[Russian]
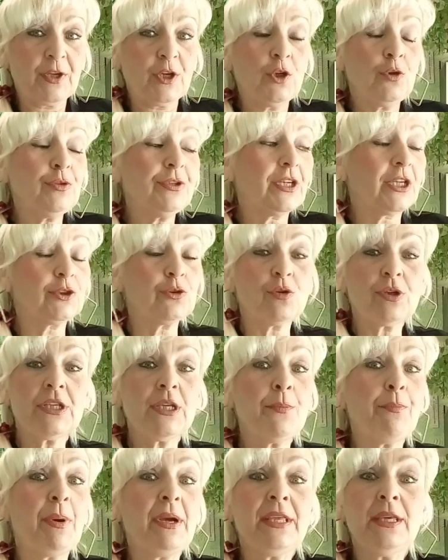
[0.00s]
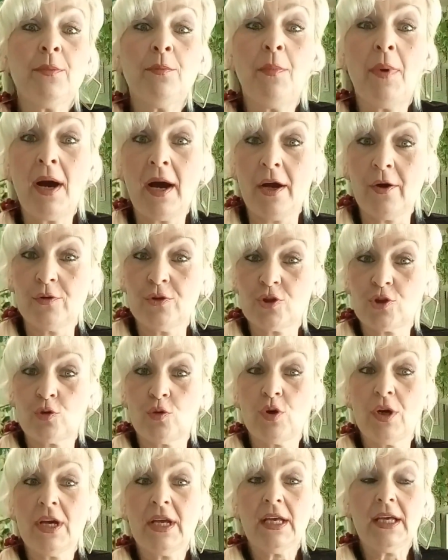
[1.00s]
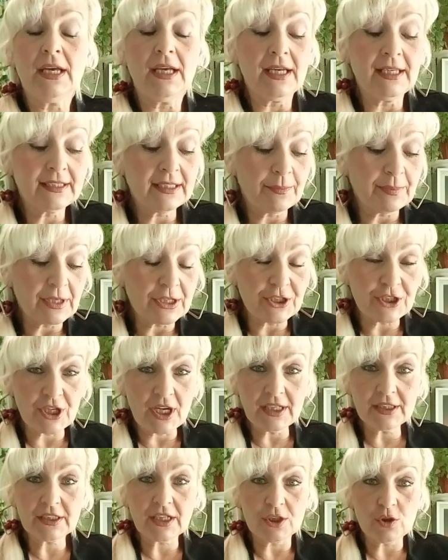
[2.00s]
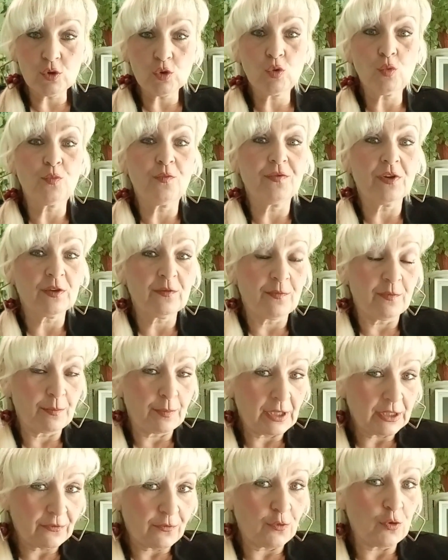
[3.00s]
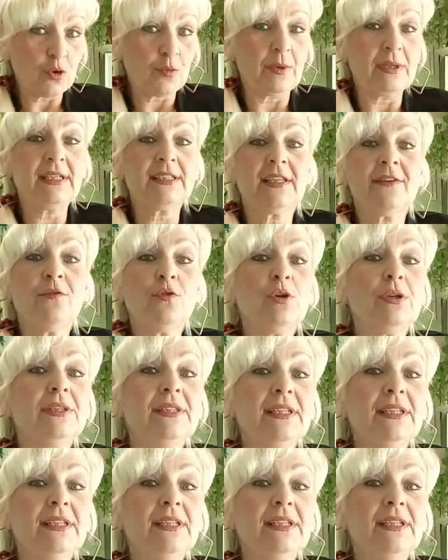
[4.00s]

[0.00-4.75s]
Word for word: Люди, которые не понимают, что эта площадка, YouTube-платформа, для того